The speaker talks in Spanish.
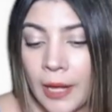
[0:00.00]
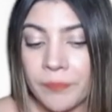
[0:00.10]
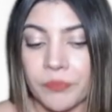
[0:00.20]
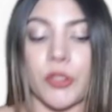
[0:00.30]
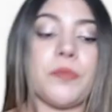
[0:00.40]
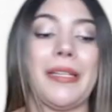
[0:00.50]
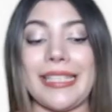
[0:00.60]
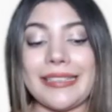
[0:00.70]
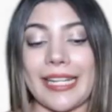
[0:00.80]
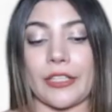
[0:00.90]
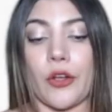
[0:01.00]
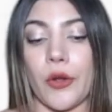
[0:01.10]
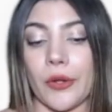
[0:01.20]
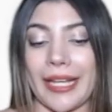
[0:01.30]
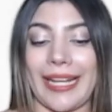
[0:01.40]
pues piezas
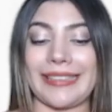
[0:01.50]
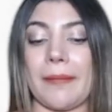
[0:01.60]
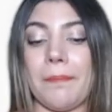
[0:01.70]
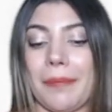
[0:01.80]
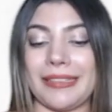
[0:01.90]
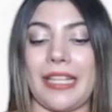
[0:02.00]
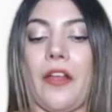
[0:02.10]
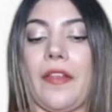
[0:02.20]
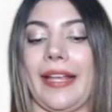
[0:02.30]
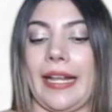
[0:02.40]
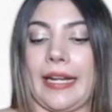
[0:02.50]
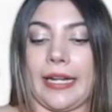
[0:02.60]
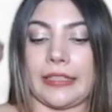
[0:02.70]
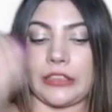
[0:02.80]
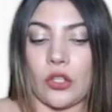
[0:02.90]
arqueológicas han pasado de
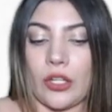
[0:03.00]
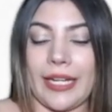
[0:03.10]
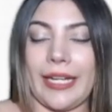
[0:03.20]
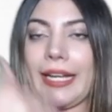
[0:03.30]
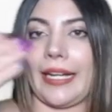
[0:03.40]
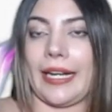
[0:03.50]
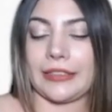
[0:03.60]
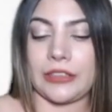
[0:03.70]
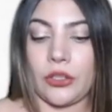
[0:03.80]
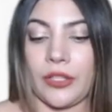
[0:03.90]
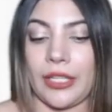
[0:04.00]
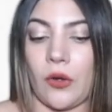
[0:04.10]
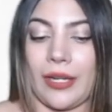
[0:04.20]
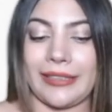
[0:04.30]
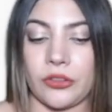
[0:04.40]
generación en generación de
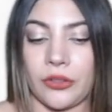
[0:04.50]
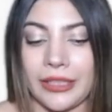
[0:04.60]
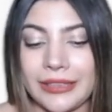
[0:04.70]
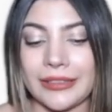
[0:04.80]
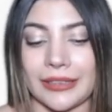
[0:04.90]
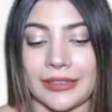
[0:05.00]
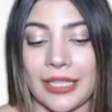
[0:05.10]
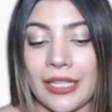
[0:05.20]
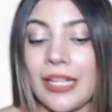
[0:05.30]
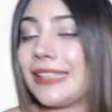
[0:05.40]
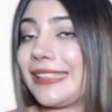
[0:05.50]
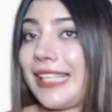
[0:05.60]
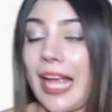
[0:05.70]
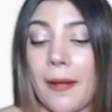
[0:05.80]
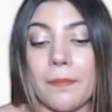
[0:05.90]
coleccionistas,
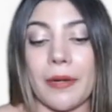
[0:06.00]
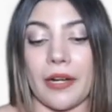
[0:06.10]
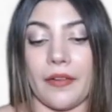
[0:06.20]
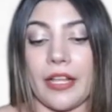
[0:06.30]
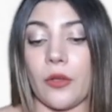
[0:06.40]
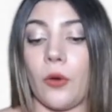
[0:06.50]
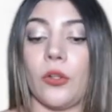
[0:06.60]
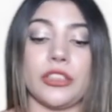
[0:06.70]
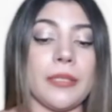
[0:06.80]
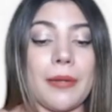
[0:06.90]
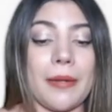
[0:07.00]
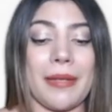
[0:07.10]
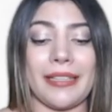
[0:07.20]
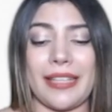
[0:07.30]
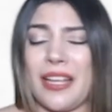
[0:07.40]
se han perdido o
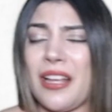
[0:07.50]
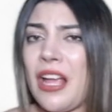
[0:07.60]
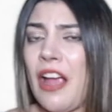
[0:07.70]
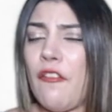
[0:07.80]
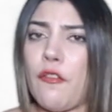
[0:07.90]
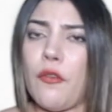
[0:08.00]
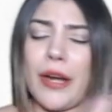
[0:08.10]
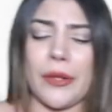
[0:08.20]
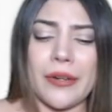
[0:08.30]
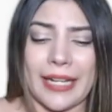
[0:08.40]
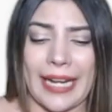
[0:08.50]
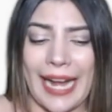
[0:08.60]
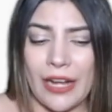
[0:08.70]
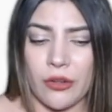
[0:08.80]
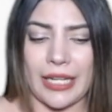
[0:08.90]
simplemente fueron
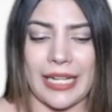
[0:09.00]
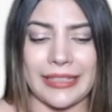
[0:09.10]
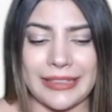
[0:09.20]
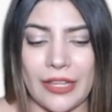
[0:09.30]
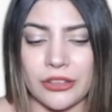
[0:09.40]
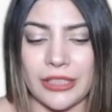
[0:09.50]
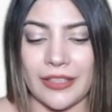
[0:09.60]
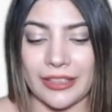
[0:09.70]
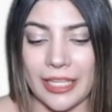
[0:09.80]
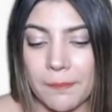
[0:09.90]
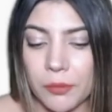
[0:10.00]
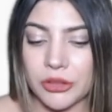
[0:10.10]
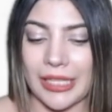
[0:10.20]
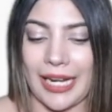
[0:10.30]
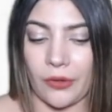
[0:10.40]
regalos realizados en
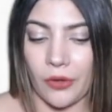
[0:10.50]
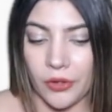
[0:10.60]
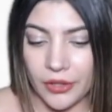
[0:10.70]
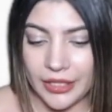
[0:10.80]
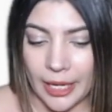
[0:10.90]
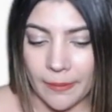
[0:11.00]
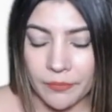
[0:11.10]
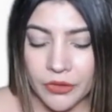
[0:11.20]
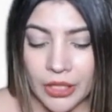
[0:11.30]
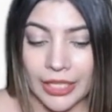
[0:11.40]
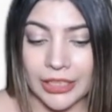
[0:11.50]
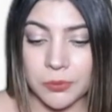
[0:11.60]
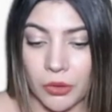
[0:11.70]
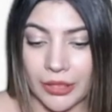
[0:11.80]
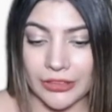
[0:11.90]
tiempos de la colonia
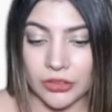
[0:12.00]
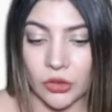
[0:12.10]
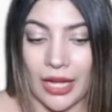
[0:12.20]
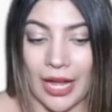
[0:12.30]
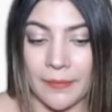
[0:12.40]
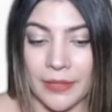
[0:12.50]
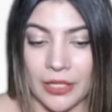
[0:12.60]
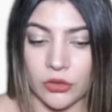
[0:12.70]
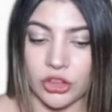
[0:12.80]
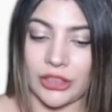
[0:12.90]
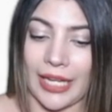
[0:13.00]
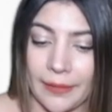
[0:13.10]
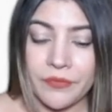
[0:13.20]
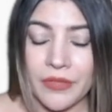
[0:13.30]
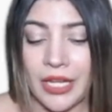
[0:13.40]
es por eso, amigos,
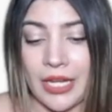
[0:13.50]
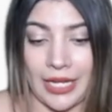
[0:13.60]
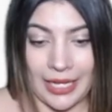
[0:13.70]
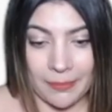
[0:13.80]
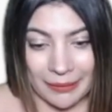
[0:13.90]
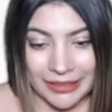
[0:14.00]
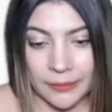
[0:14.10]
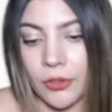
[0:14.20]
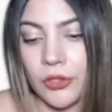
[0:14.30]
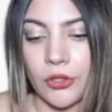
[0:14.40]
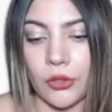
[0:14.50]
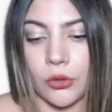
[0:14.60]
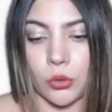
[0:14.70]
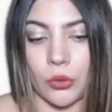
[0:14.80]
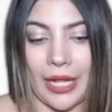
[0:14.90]
que el patrimonio
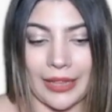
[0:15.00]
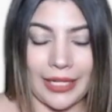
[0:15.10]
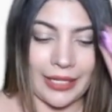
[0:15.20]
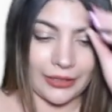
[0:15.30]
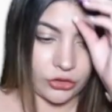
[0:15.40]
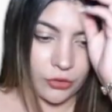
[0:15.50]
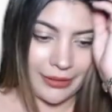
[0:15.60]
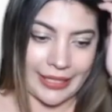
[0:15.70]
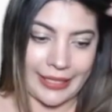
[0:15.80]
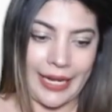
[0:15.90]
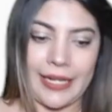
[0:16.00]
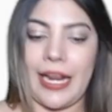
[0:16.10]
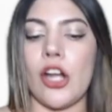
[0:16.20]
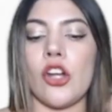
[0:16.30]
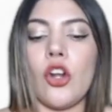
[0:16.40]
cultural de la nación
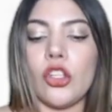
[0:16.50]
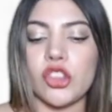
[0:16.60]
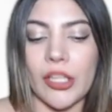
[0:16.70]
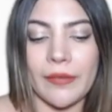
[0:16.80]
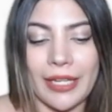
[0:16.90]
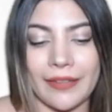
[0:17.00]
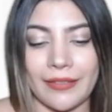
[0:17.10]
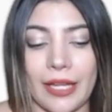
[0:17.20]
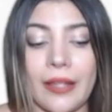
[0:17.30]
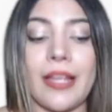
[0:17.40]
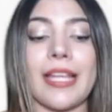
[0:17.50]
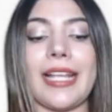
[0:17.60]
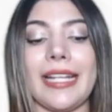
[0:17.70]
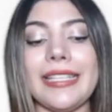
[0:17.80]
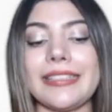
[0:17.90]
mexicana no se vende
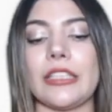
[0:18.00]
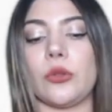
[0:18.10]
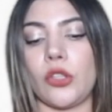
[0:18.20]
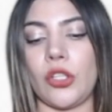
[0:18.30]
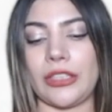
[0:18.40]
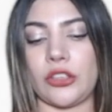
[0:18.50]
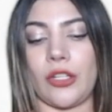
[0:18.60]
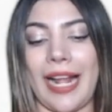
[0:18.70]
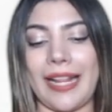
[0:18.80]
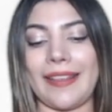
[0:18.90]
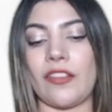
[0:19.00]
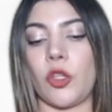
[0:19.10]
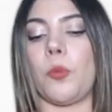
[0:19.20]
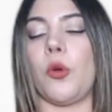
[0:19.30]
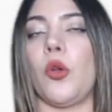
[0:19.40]
y el Instituto Nacional de
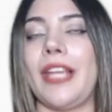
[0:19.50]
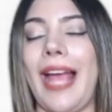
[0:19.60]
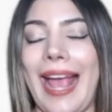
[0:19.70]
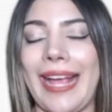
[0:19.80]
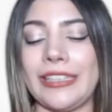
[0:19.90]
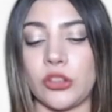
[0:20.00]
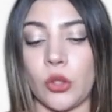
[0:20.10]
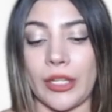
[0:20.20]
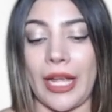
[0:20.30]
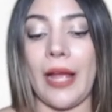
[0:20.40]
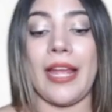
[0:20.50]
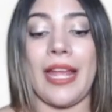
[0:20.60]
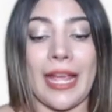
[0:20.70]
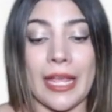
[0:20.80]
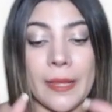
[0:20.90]
Antropología e Historia
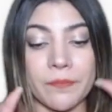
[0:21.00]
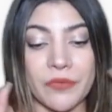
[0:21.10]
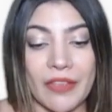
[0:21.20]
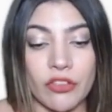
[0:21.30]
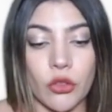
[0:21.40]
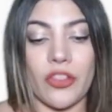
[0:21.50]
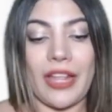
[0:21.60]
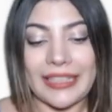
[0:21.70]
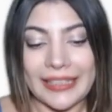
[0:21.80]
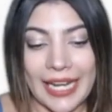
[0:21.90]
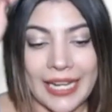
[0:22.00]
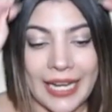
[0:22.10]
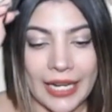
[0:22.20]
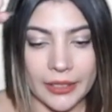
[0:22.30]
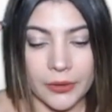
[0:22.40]
intentó
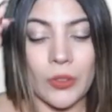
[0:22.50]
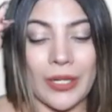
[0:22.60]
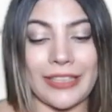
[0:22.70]
detener una